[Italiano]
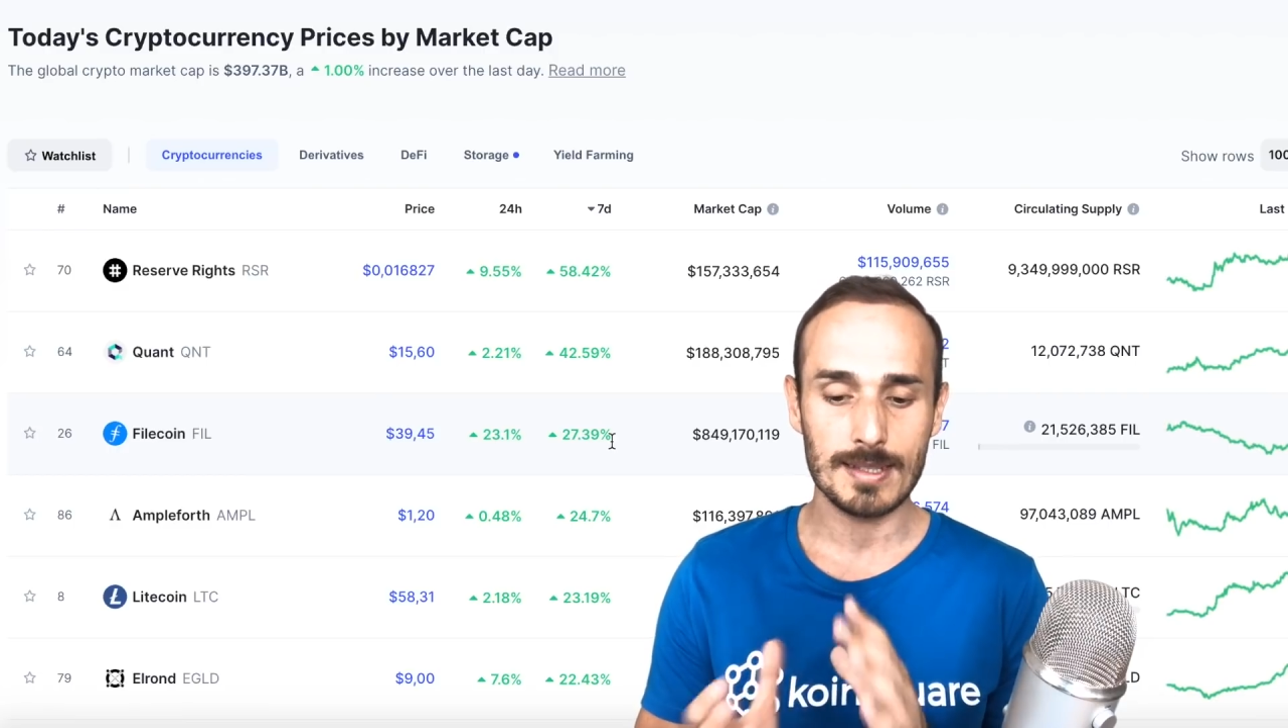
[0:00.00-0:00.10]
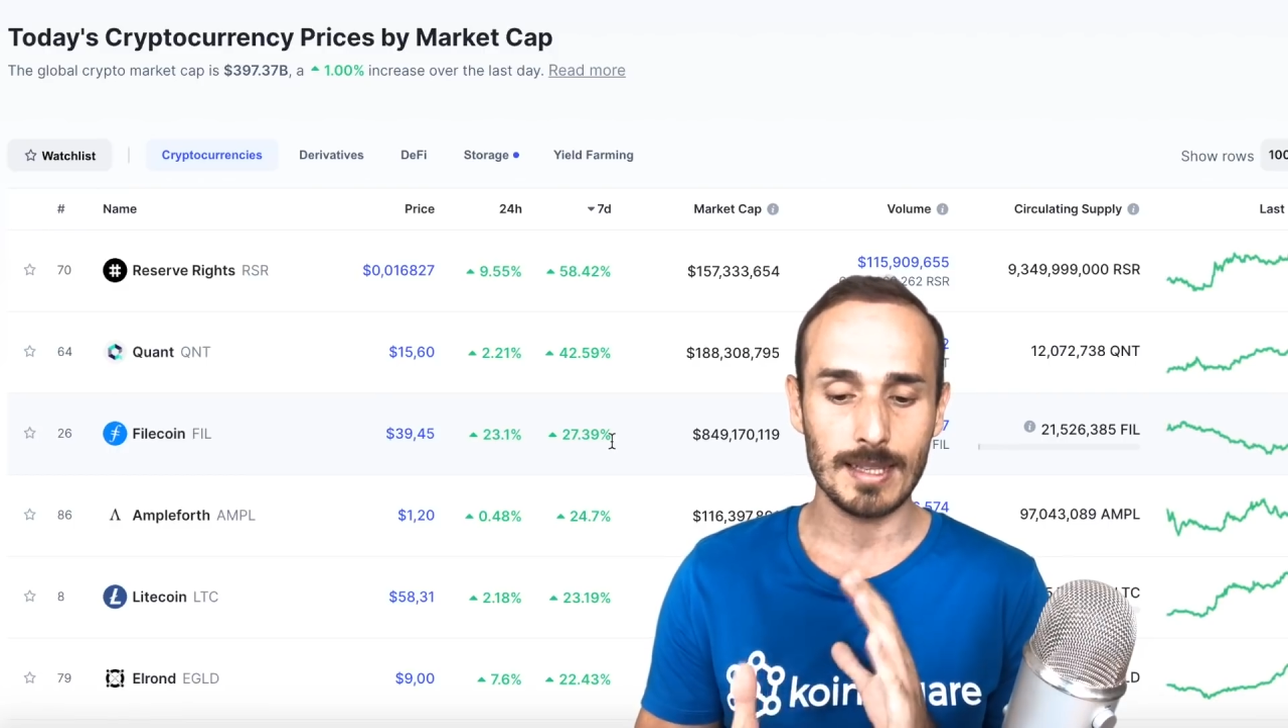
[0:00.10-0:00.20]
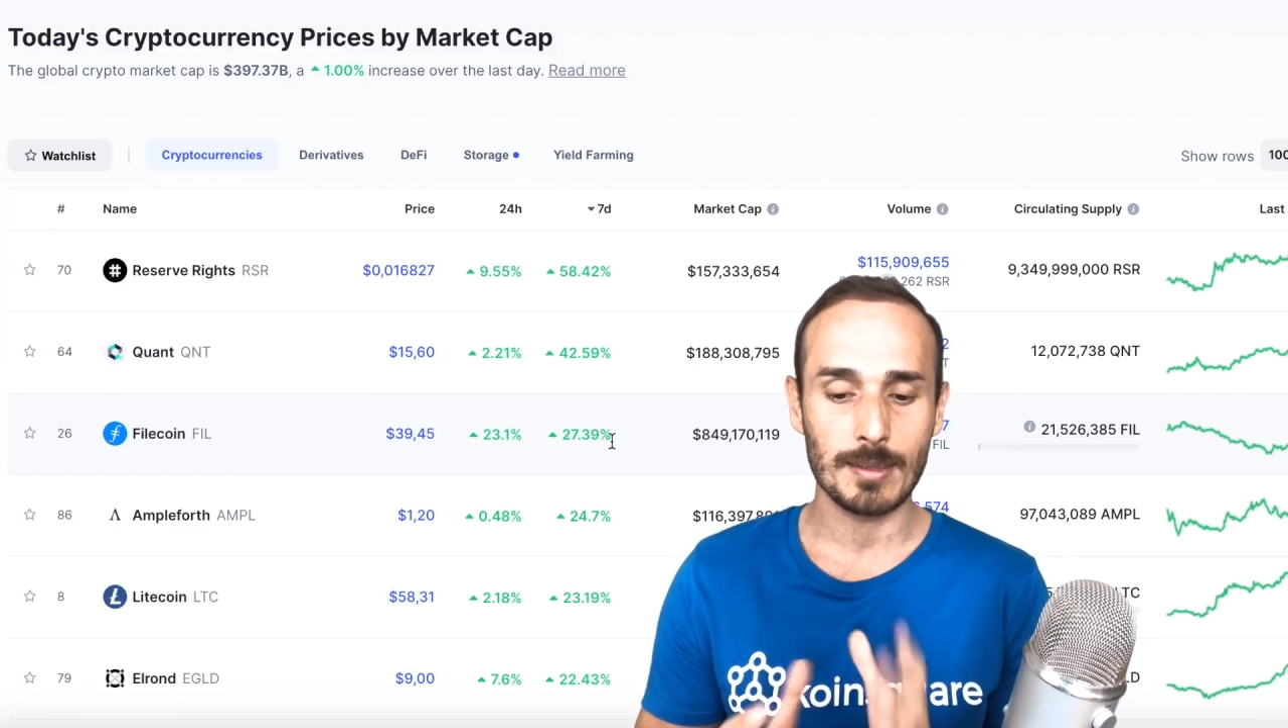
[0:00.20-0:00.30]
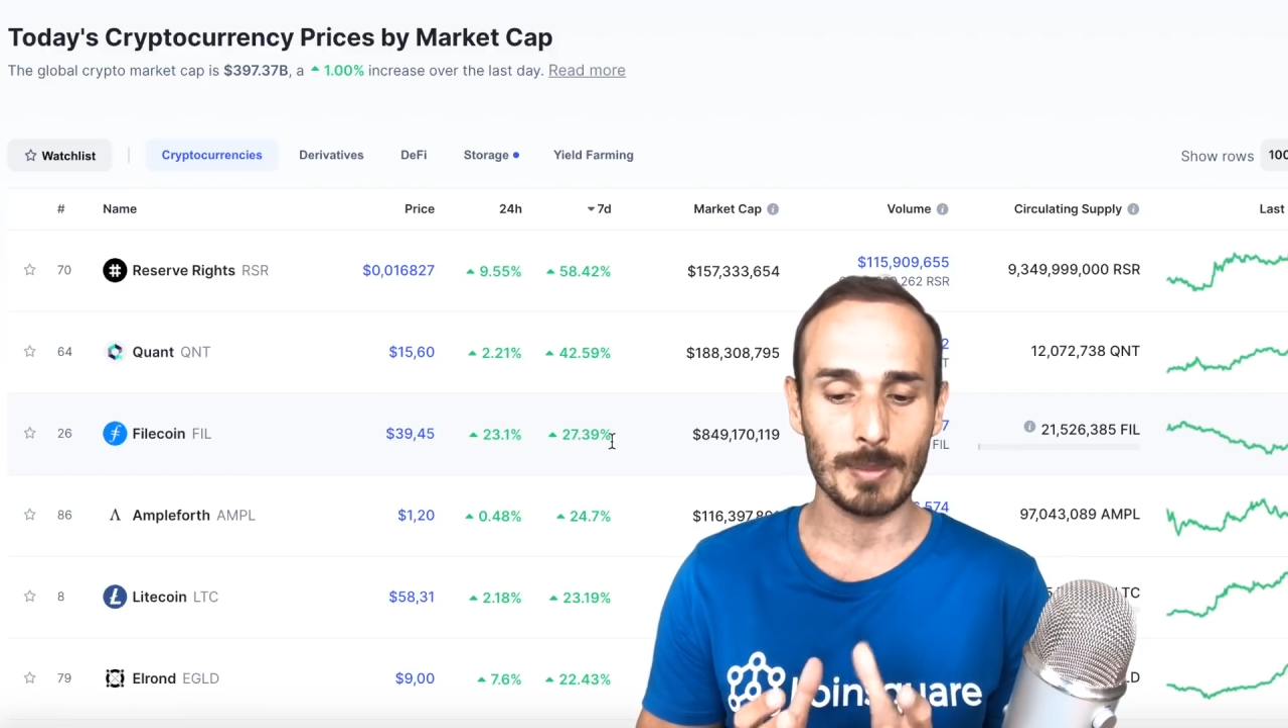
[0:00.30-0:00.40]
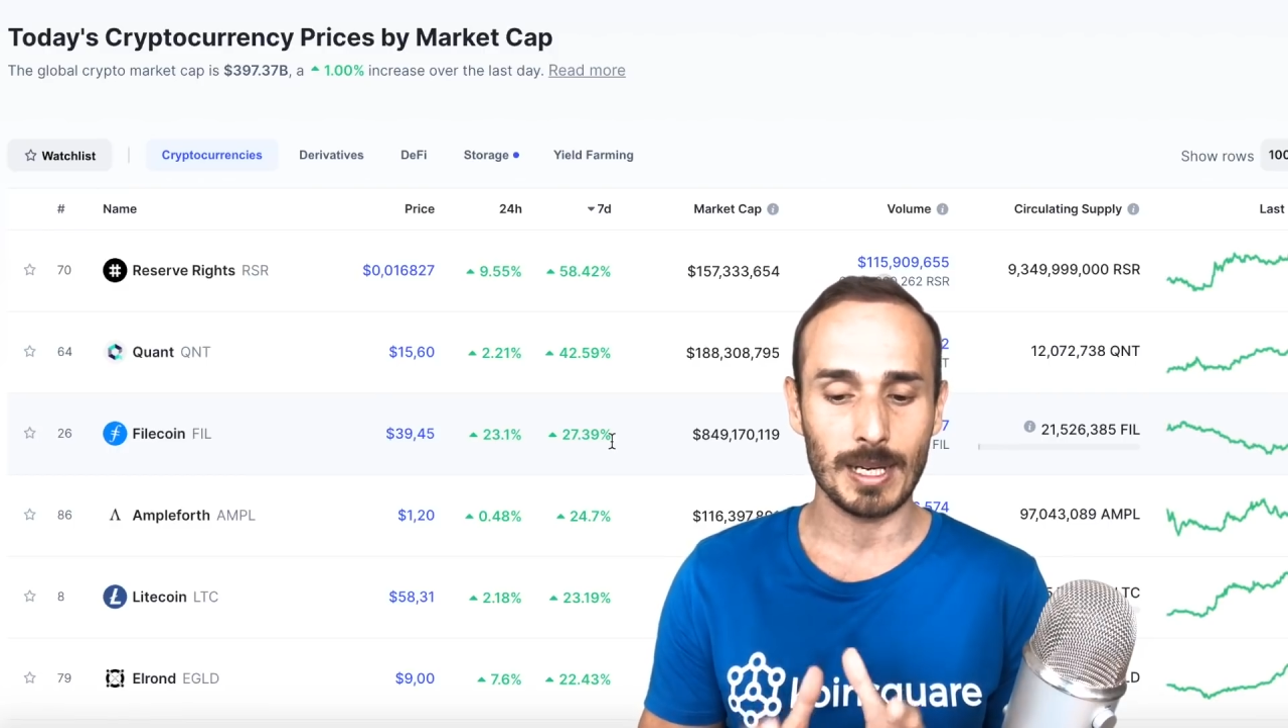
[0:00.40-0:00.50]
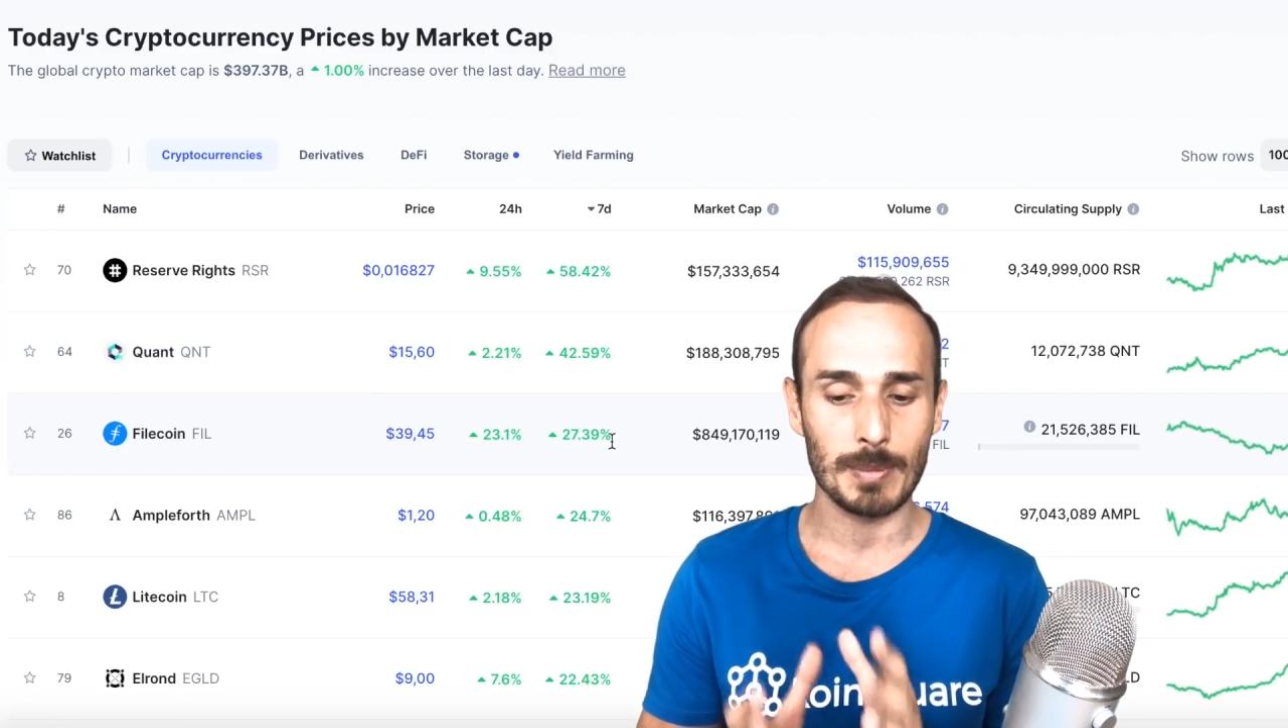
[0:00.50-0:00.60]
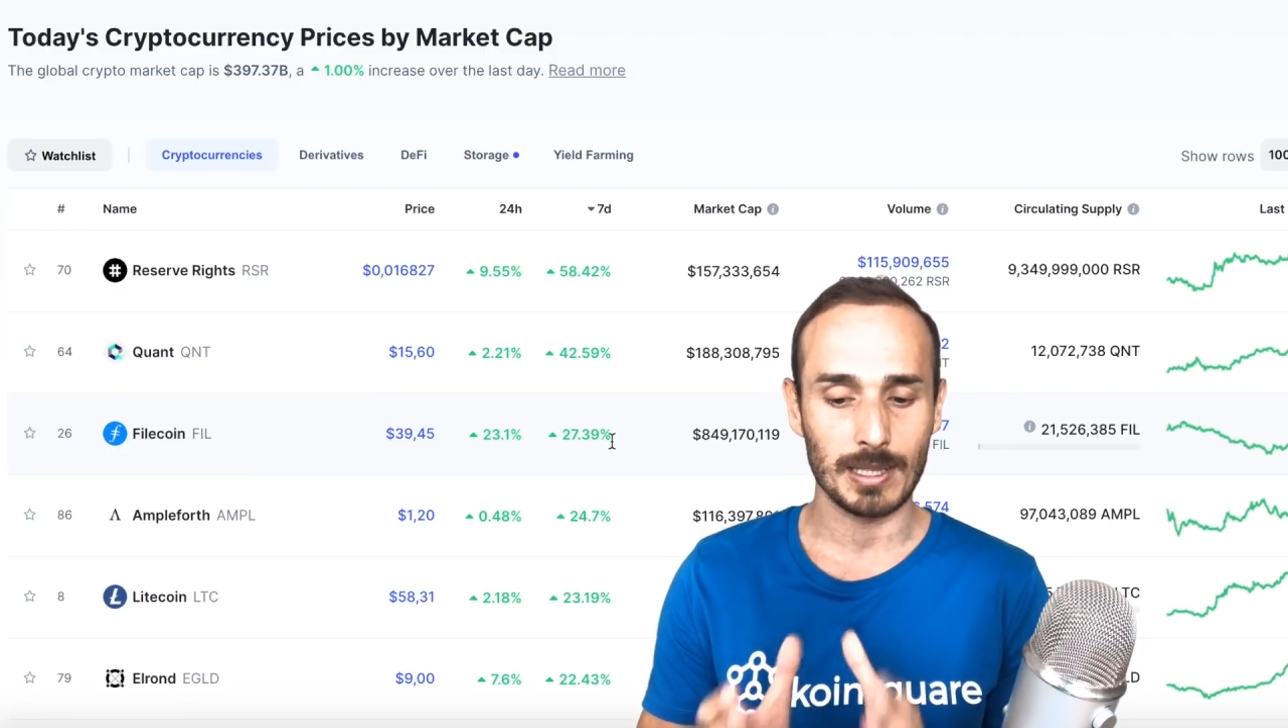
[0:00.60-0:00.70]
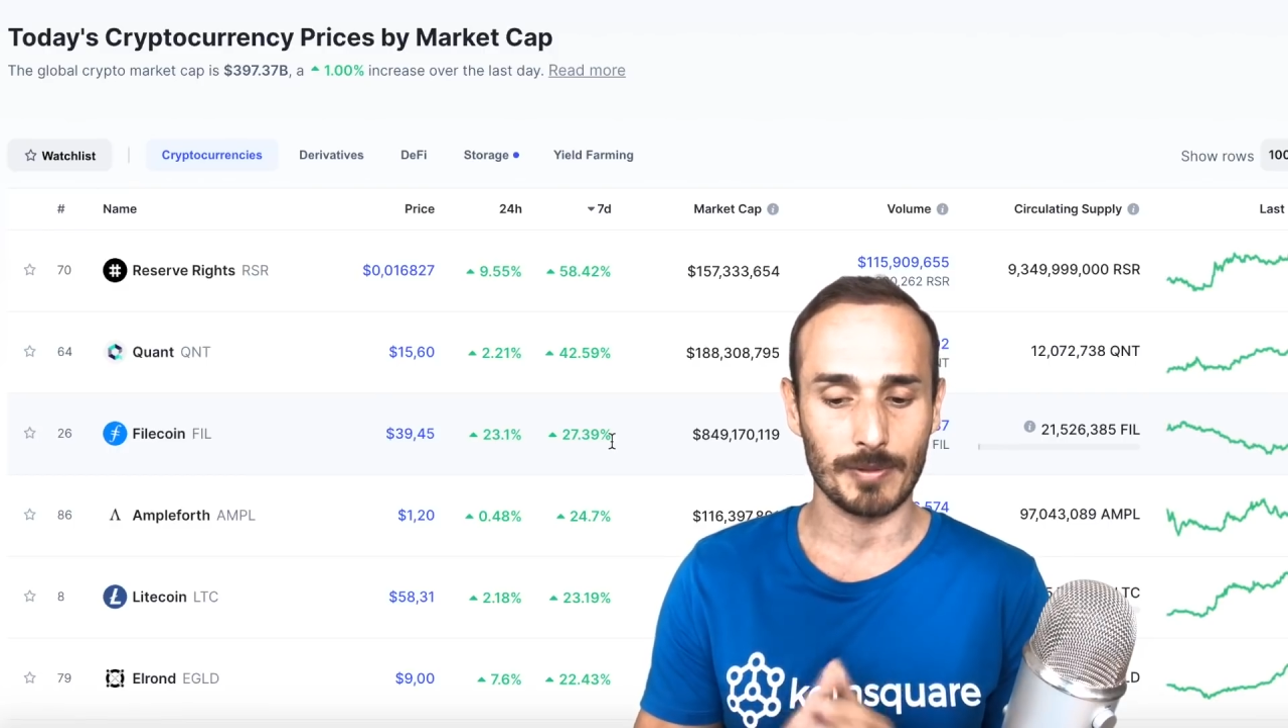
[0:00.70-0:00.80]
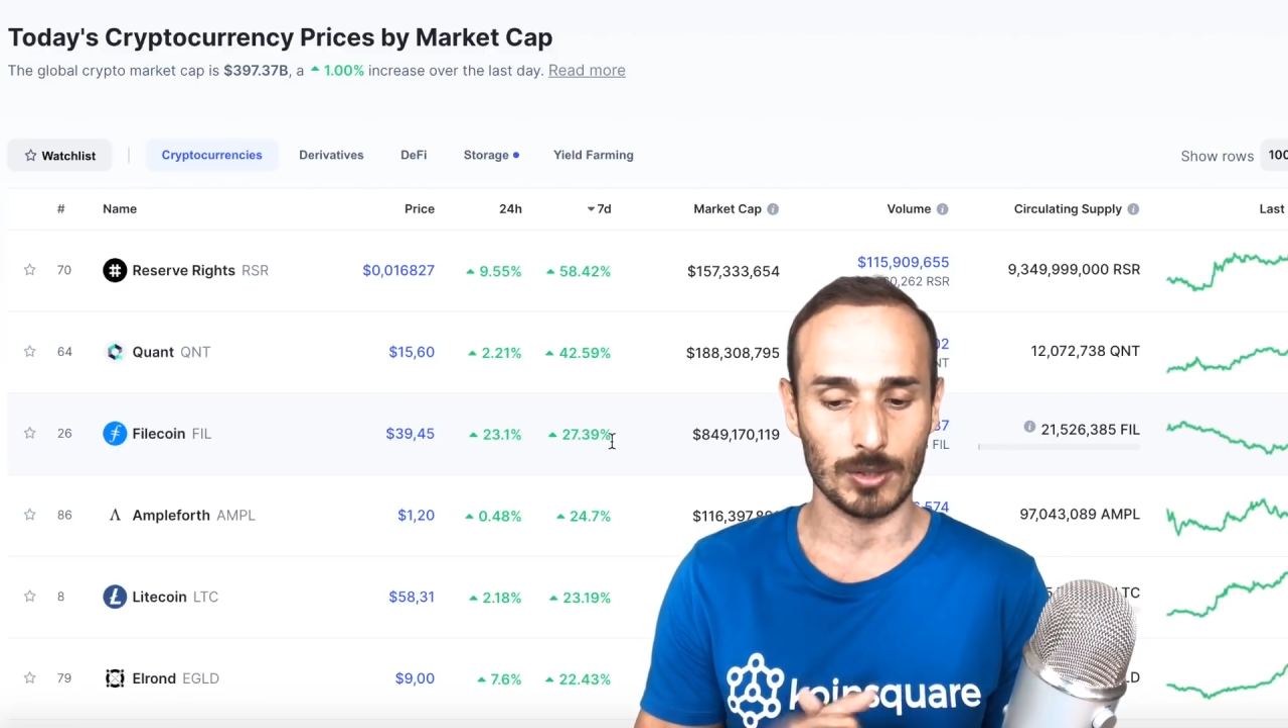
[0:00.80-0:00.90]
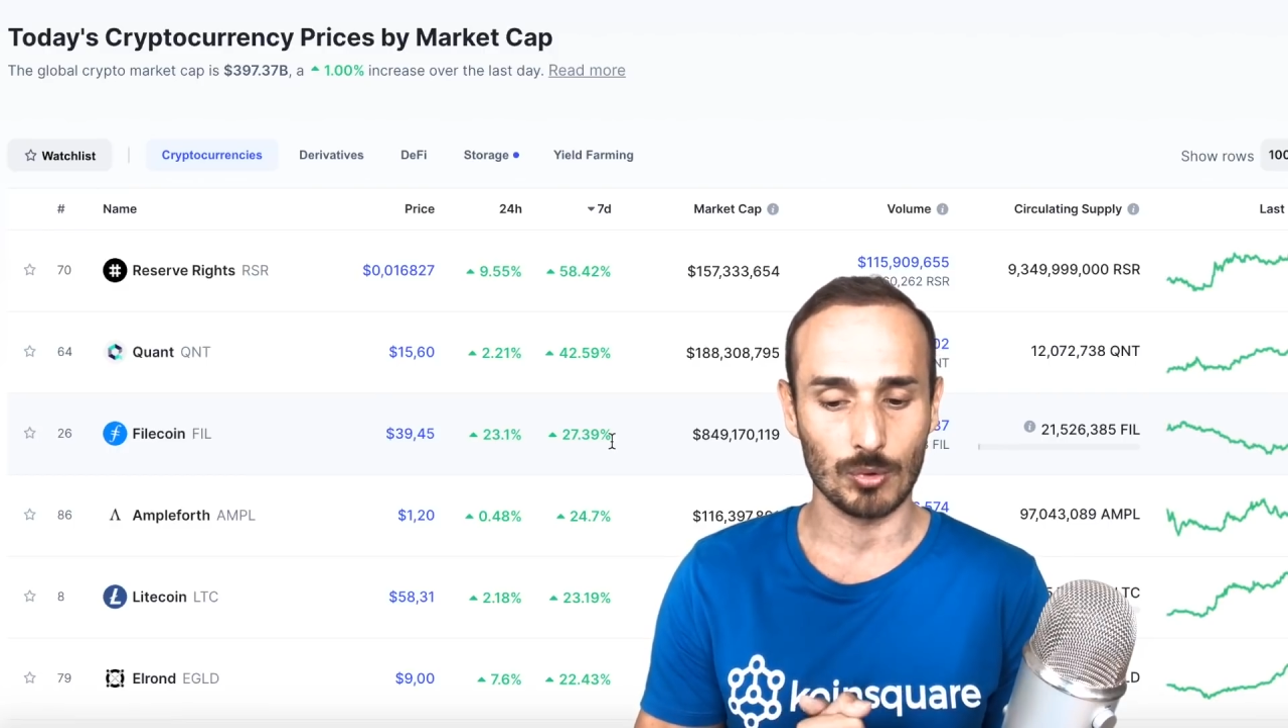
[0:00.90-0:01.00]

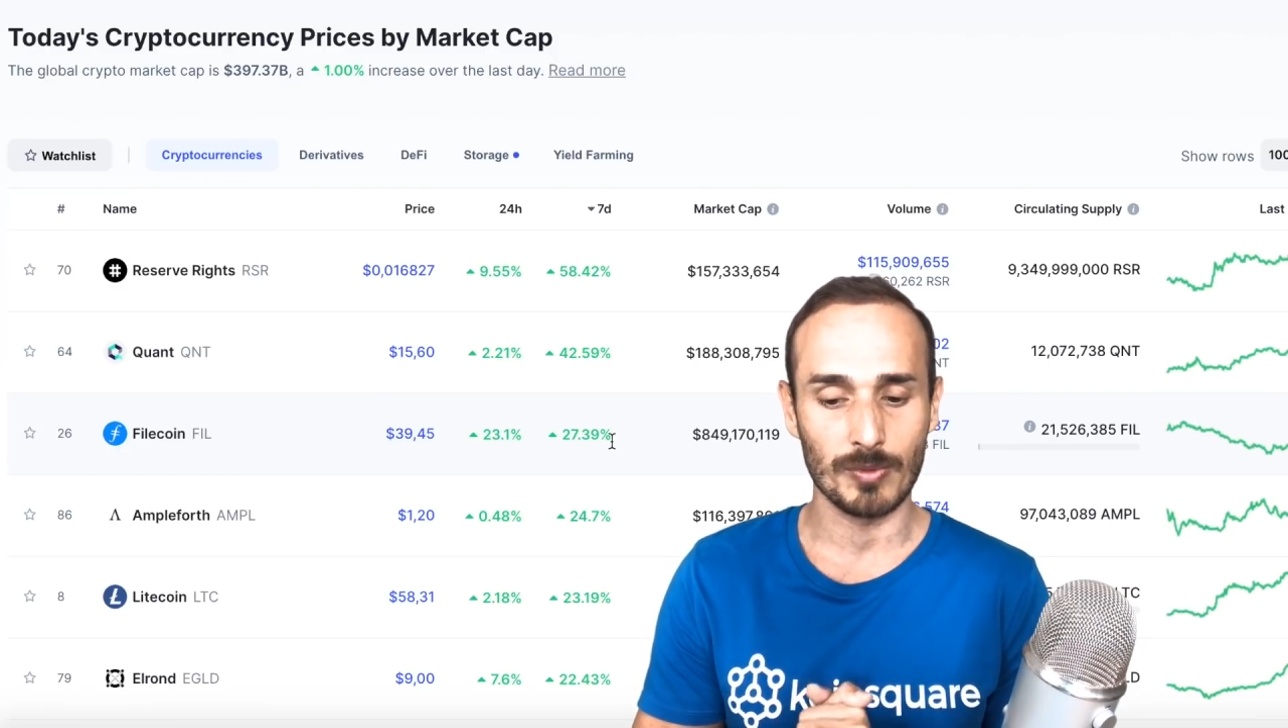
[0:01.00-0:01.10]
settimanalmente ha fatto